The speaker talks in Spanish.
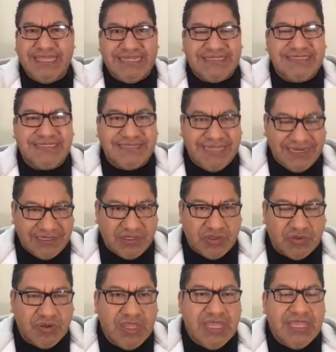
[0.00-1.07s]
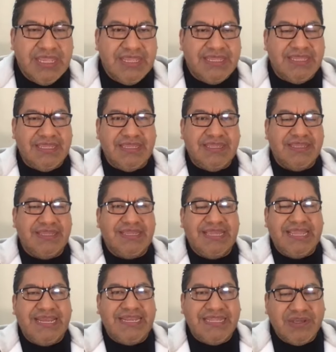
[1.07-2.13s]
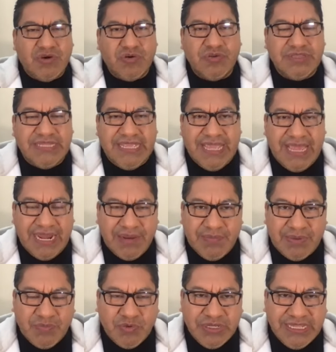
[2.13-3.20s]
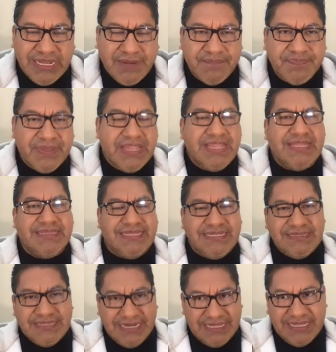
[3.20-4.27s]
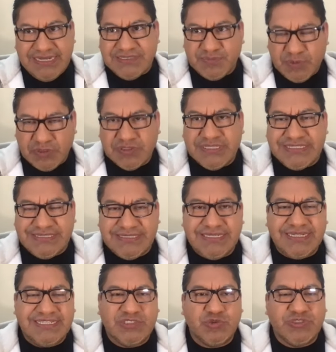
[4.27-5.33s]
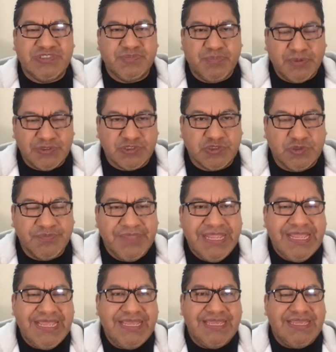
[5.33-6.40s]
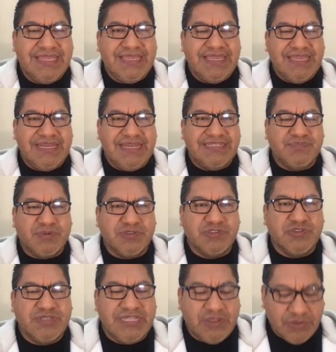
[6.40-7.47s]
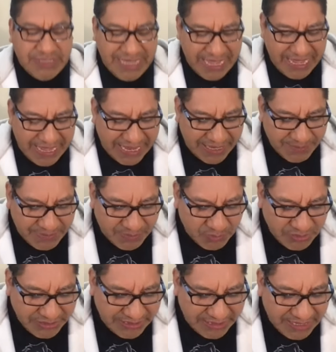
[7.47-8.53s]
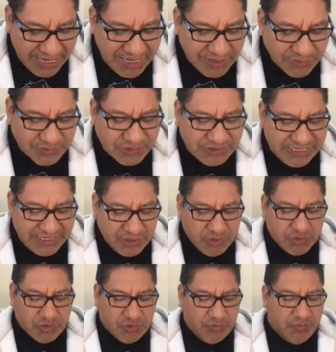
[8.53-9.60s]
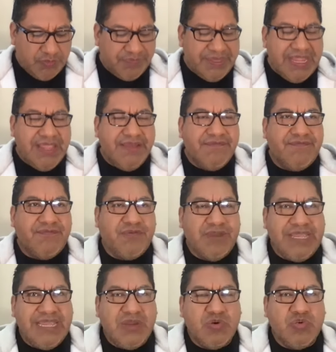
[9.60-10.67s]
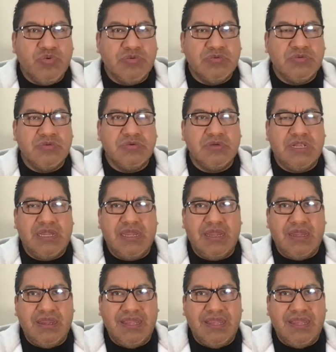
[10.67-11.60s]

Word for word: de Sergio, eh, el hijo de Alma Muriel. De entrada les puedo decir que su esposo, eh, esposo de doña Alma Muriel, don Sergio Romo, fue un